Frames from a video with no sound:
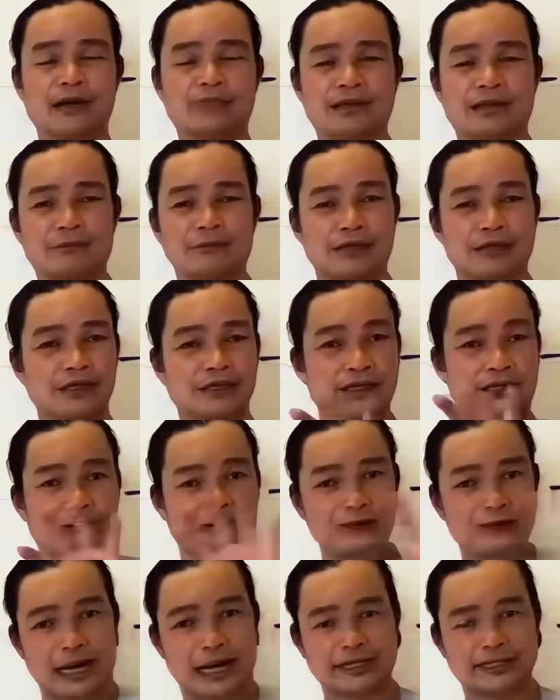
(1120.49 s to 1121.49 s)
hôm nay mình đi
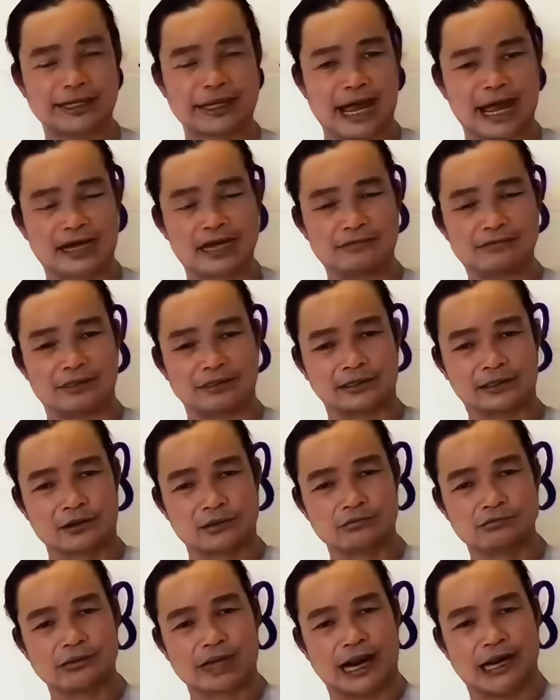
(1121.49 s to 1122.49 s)
ngược lại sáng mình
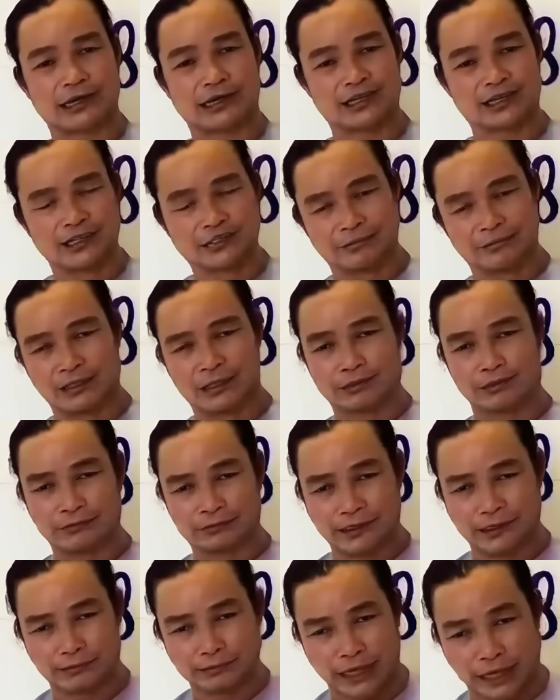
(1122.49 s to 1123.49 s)
cúng lại trưa mình
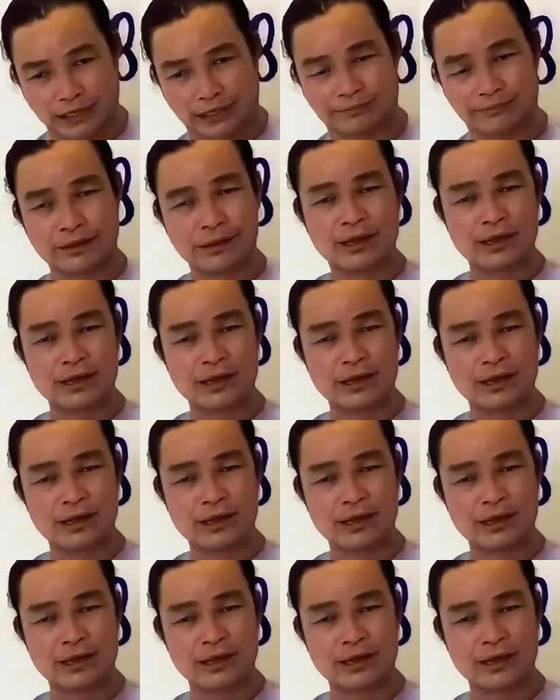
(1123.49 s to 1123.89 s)
làm lành